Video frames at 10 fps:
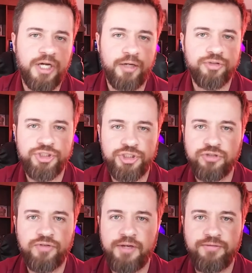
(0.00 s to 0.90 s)
cara. Hoje em dia
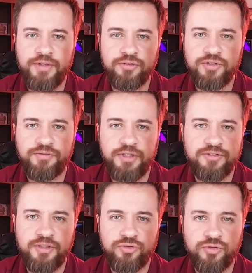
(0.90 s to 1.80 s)
tu vai ver, os
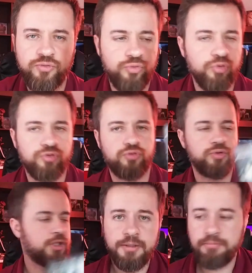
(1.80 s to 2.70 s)
efeitos é, são toscos.
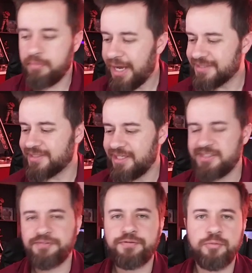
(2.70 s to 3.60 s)
Mas
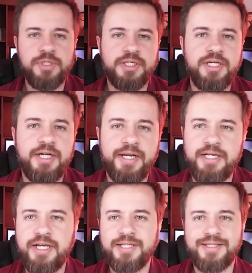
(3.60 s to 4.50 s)
esse filme aqui, cara,
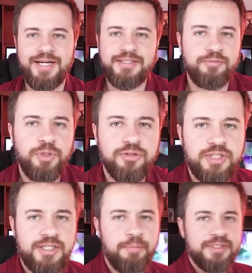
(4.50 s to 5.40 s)
ele retrata. Mano,
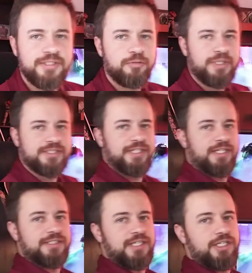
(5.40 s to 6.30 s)
tá até passando umas
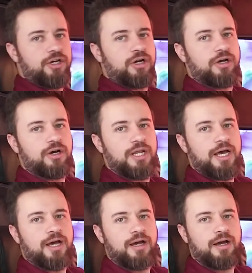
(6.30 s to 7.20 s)
cenas ali, ó. Olha
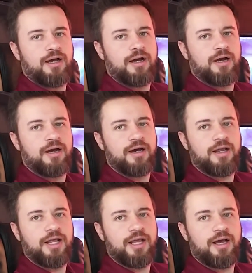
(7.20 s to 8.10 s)
lá.
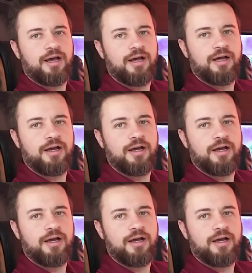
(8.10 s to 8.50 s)
Olha lá.